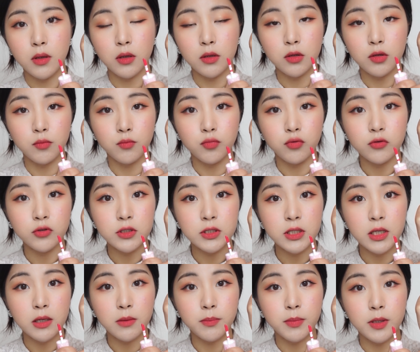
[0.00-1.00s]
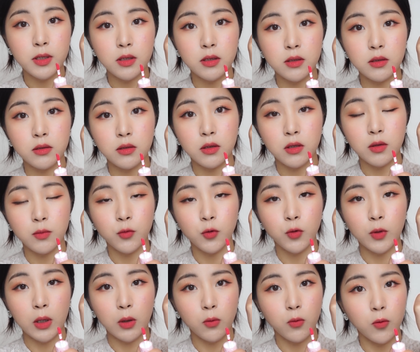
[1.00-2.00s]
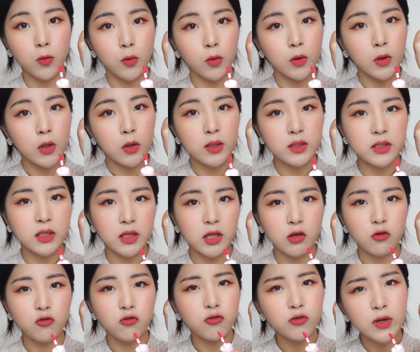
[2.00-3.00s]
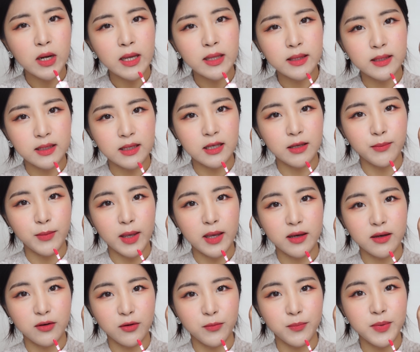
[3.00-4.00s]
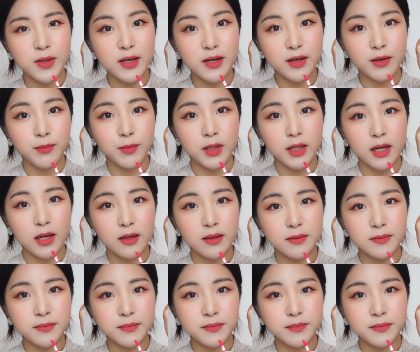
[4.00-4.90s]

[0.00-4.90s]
얘는 푸시아 핑크 느낌도 나고 굉장히 쿨한 느낌의 그런 핑크입니다.